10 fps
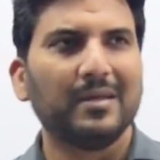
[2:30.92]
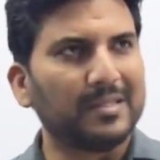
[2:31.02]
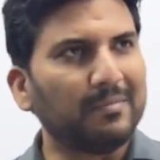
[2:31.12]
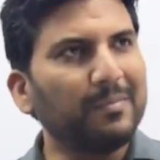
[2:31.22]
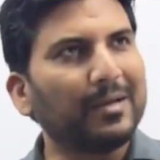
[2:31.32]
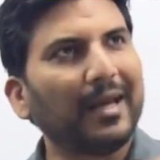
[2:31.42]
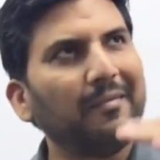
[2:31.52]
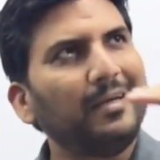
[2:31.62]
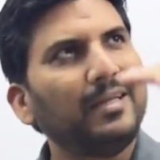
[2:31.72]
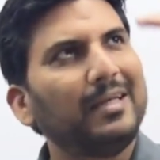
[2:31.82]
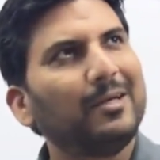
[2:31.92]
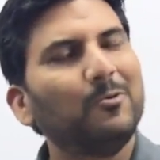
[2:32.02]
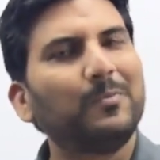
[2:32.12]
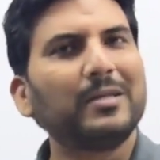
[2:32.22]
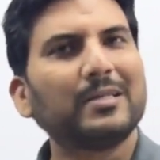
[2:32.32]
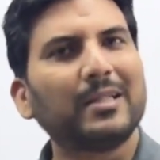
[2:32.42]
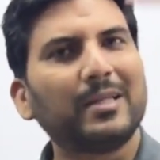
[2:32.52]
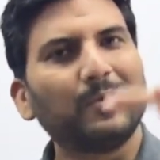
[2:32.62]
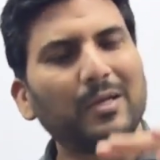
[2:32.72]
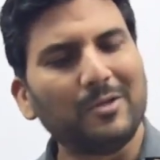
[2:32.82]
जब आप ग्रेविटी के ऊपर
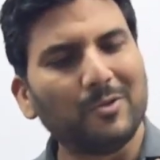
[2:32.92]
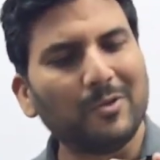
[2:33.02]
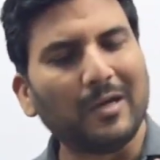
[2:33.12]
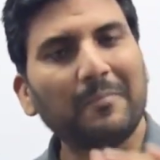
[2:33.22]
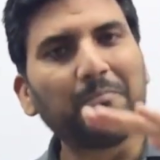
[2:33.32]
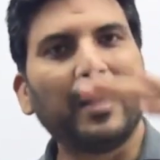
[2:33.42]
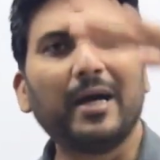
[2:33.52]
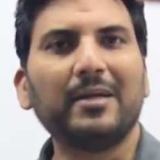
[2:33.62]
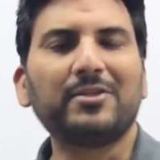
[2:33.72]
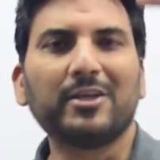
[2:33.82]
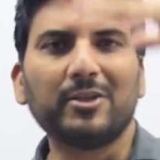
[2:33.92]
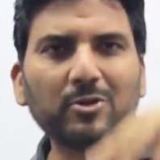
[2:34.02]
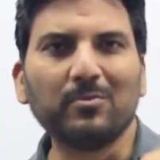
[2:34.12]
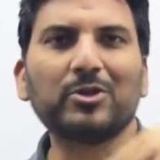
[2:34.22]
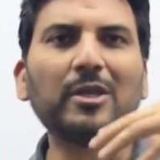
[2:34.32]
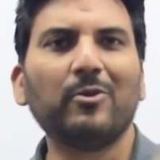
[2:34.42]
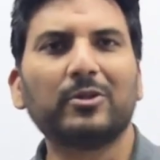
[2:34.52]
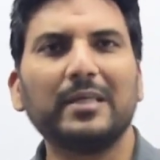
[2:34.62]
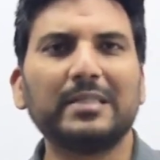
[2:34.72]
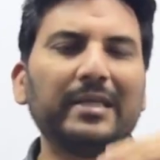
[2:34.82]
जाते हो ना जो आप पहाड़ चढ़ते हो तो मुश्किल
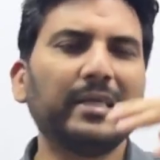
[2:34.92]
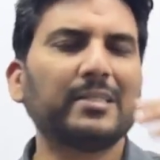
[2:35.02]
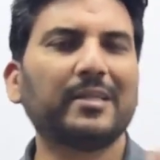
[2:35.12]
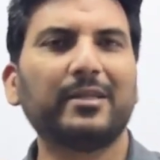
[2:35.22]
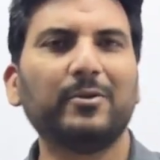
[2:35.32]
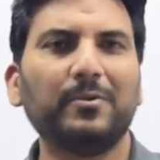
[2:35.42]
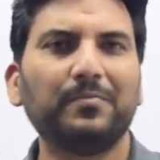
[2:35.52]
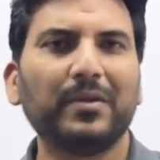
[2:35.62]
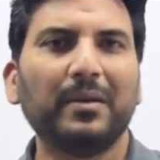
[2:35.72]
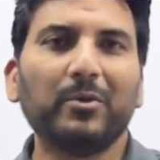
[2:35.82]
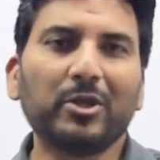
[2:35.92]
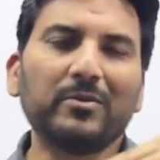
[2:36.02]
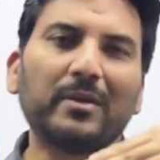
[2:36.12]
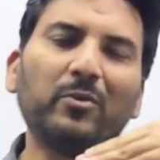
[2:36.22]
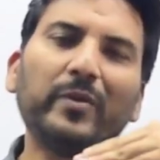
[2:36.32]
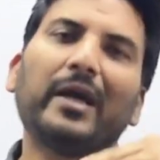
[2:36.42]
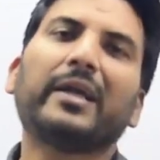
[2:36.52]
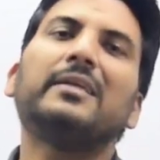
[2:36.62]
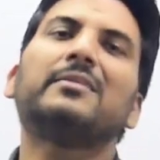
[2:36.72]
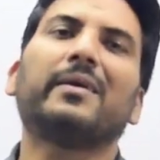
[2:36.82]
होता है सीढ़ियां चढ़ते हो बिकॉज यू आर मूविंग
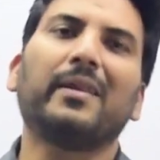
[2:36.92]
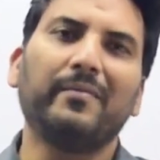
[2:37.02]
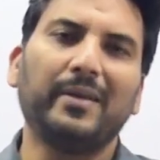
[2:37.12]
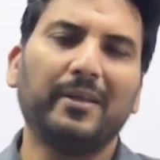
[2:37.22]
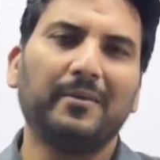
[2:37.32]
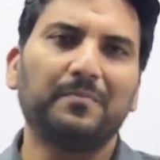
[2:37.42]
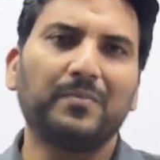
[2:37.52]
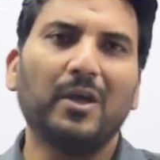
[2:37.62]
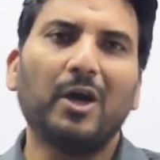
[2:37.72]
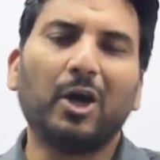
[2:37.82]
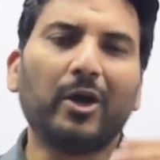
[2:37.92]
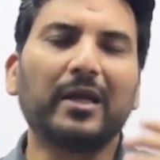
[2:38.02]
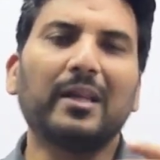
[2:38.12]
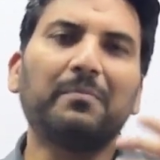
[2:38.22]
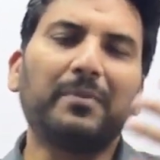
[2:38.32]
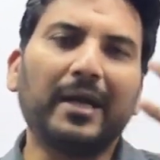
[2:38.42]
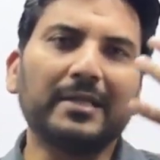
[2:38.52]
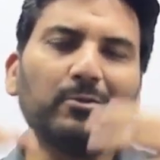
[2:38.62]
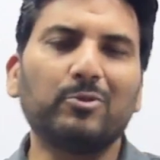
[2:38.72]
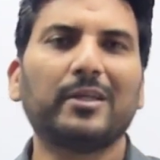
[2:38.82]
अगेंस्ट द ग्रेविटी और अगर आप
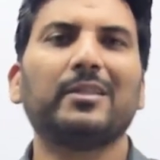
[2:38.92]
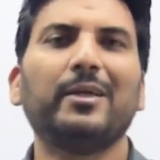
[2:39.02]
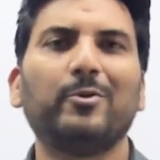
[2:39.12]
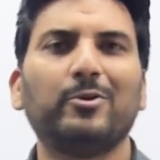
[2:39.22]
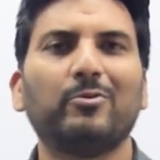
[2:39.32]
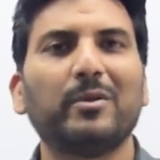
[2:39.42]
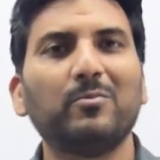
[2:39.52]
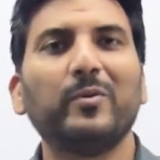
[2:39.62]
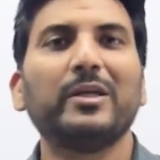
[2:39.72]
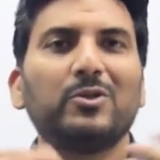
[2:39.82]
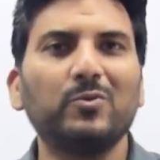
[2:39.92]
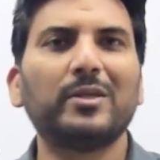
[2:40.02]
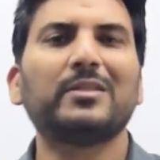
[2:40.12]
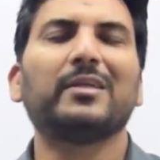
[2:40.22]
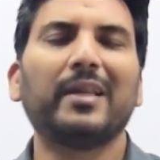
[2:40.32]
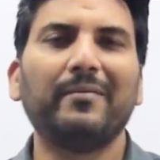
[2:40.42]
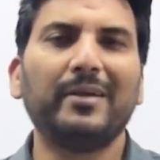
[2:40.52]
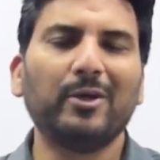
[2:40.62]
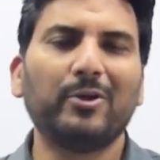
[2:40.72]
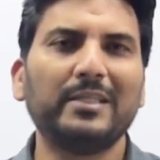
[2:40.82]
पहाड़ से उतरते हो तो यू आर मूविंग टूवर्ड्स द
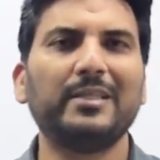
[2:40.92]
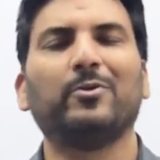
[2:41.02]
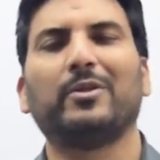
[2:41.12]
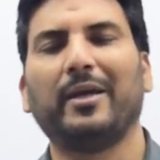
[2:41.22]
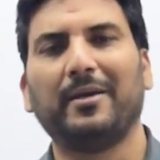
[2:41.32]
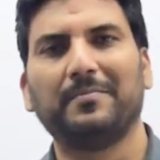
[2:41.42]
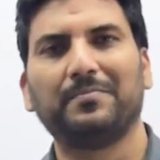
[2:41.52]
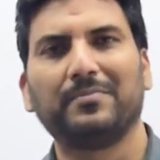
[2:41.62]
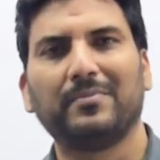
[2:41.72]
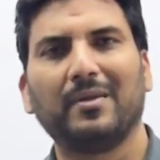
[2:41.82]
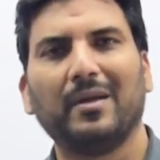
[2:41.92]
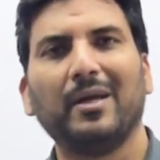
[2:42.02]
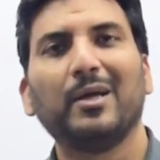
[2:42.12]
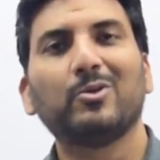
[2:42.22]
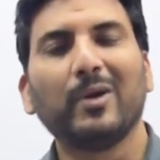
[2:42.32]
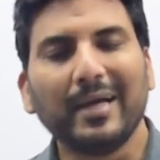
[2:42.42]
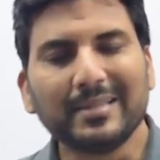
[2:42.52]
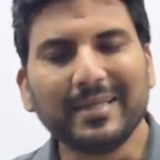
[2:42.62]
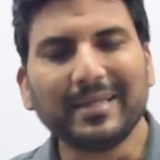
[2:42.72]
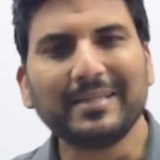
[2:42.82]
ग्रेविटी और इजी होता है तो
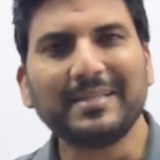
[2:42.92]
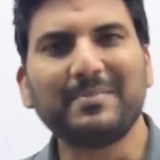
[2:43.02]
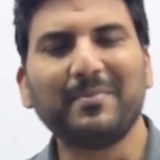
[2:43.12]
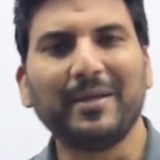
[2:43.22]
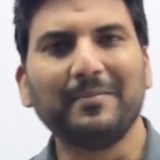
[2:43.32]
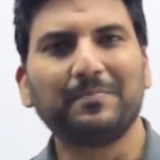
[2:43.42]
ऐसे केसेस में